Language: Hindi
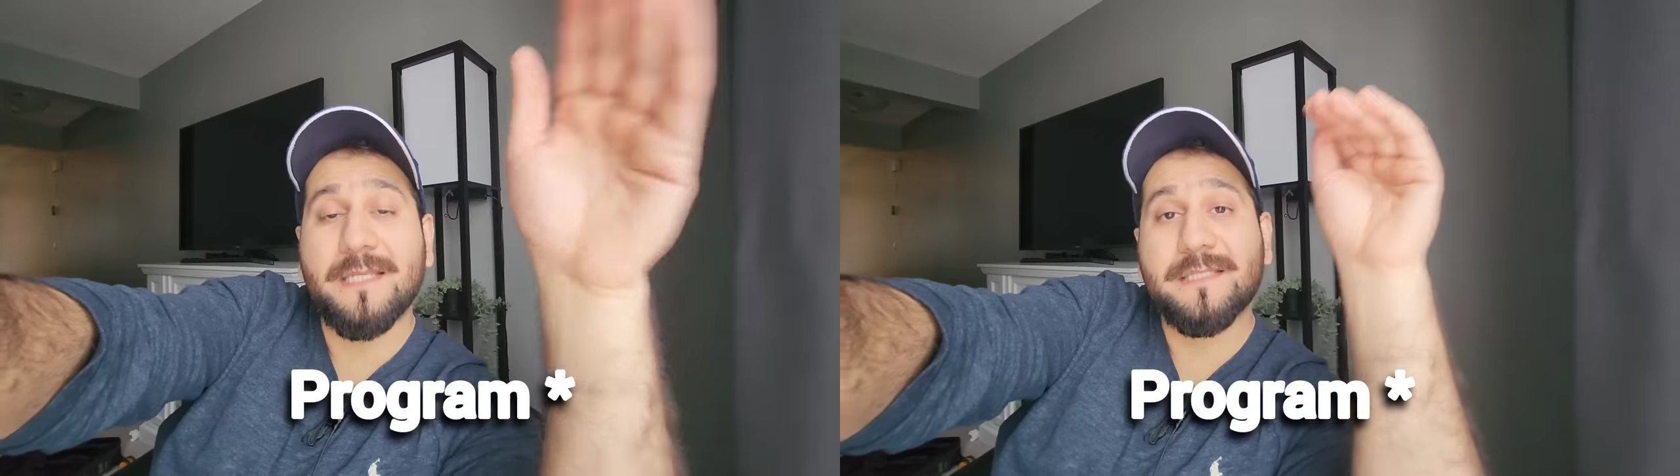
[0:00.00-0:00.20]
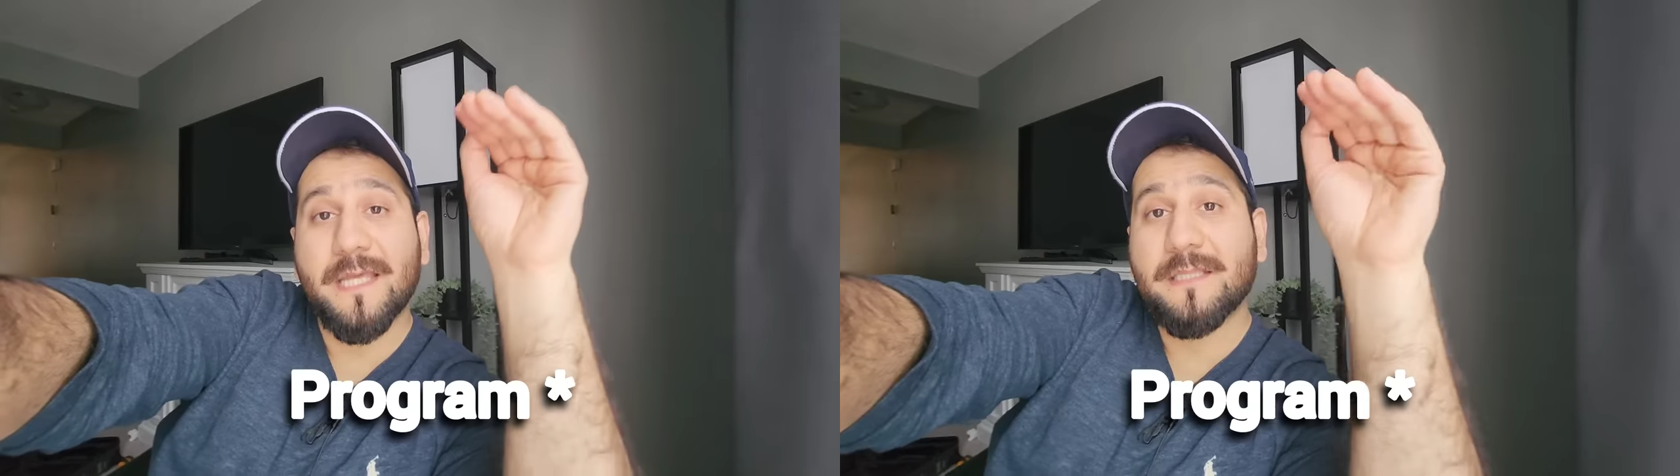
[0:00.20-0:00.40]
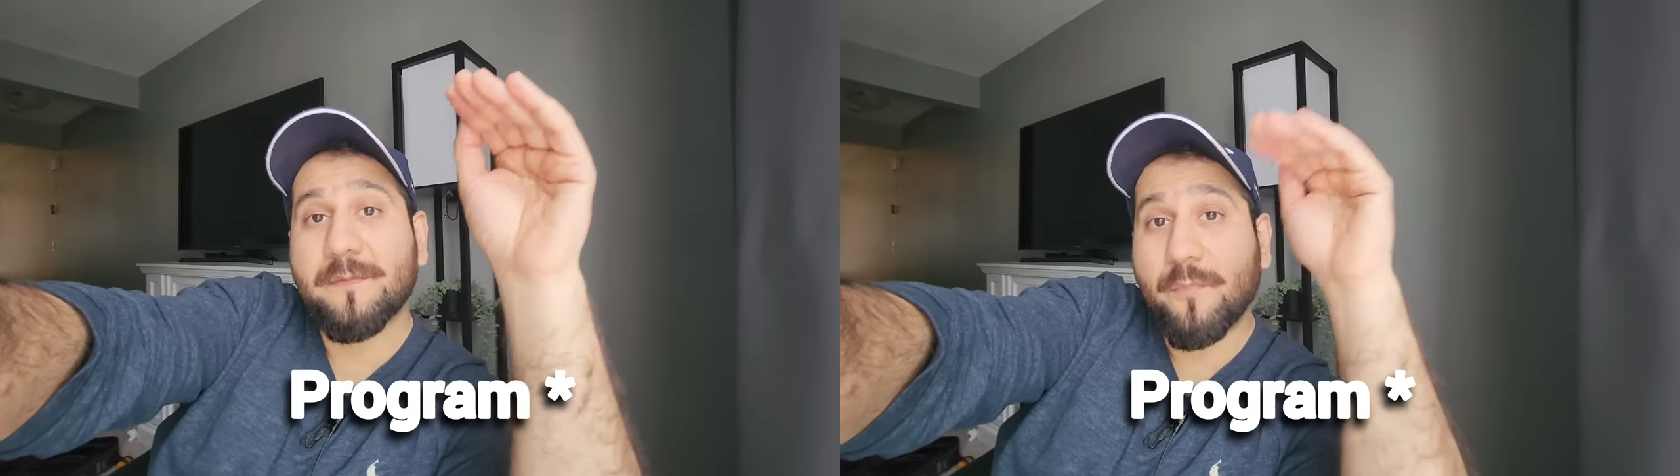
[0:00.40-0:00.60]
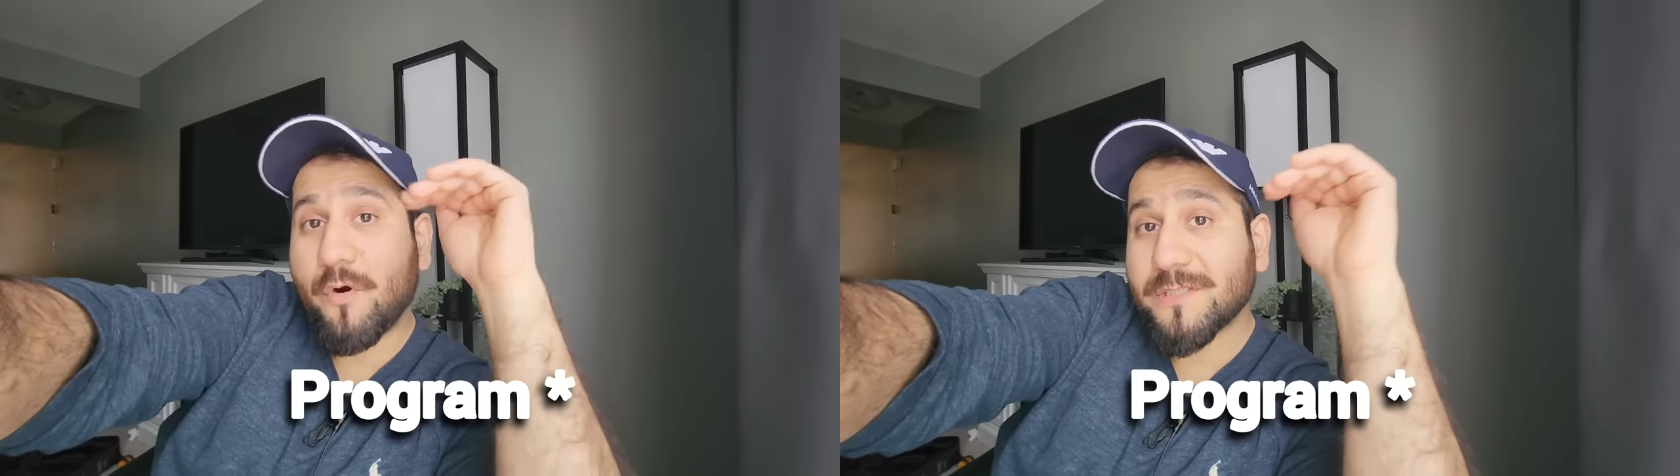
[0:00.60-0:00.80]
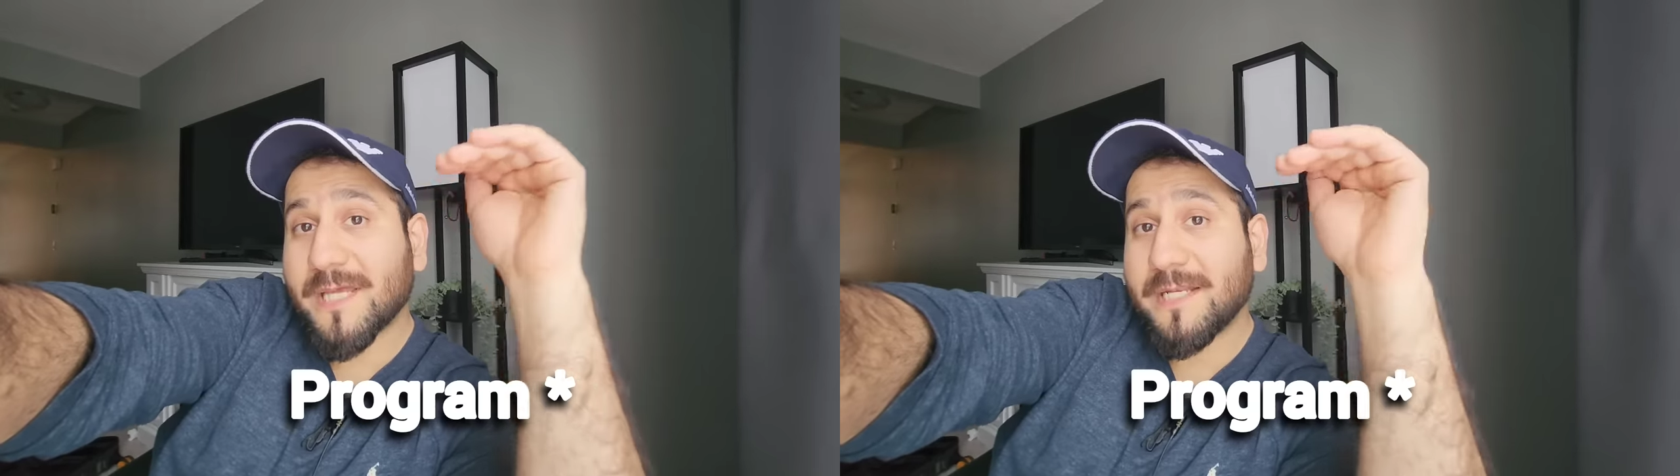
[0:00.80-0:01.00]
इसके अंदर
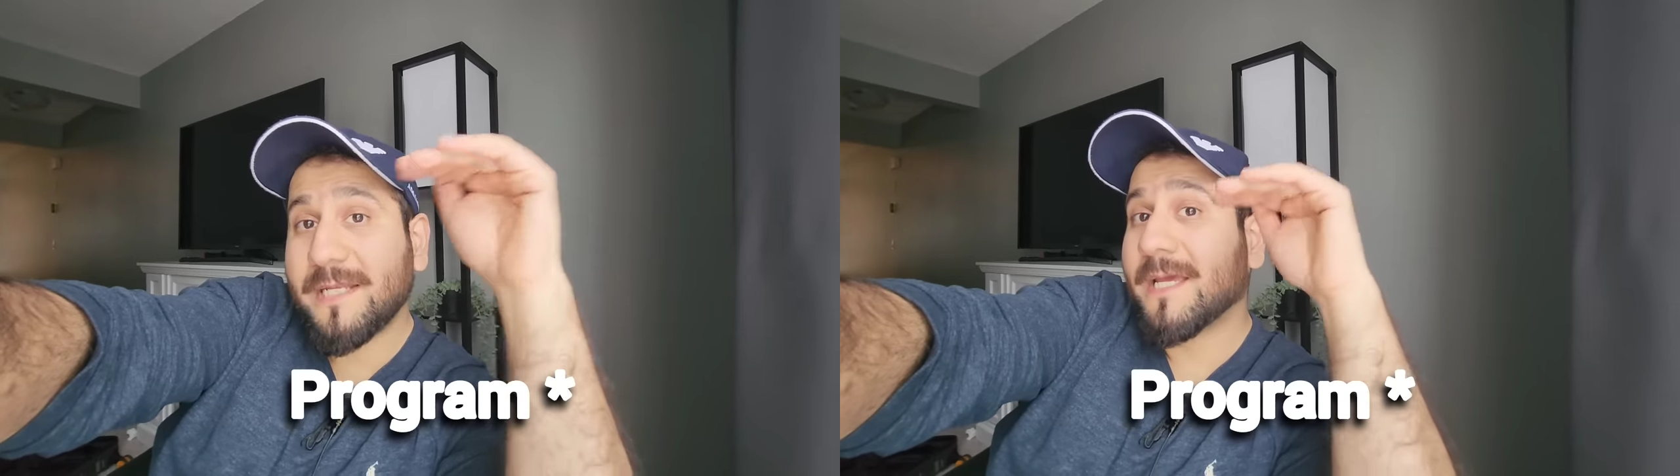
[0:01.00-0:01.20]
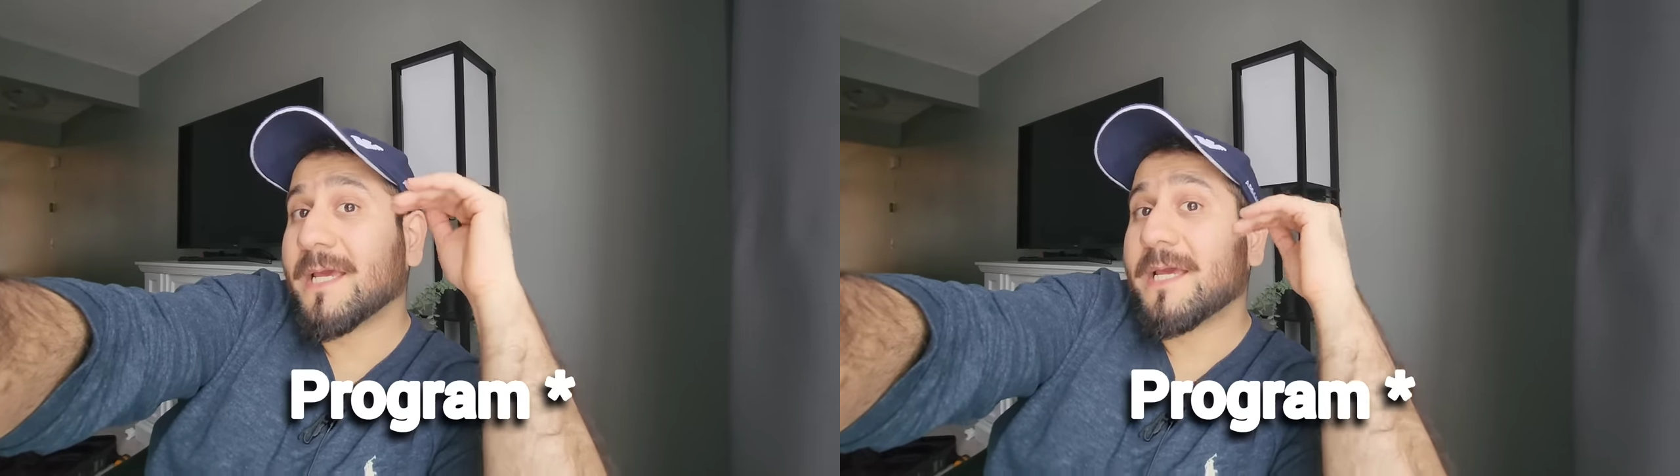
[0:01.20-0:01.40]
बहुत सारी